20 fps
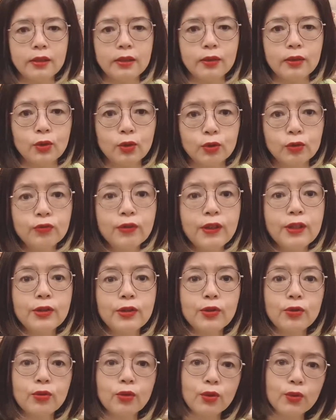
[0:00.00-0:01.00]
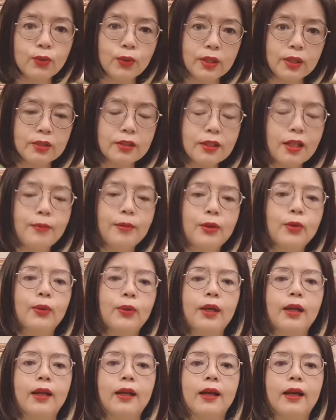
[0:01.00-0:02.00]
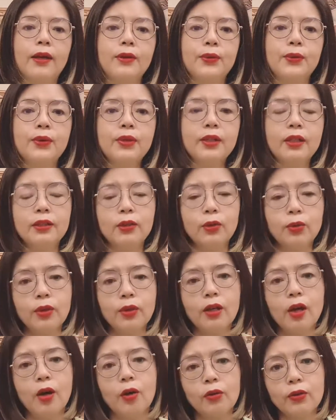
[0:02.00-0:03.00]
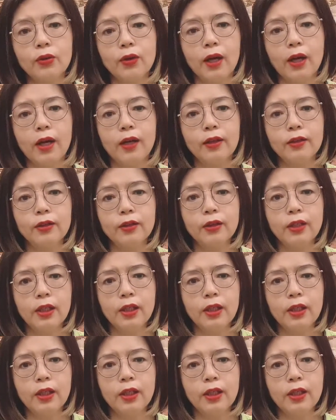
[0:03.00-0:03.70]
呃，除非是说我儿子他们回来了，有可能会考虑哈，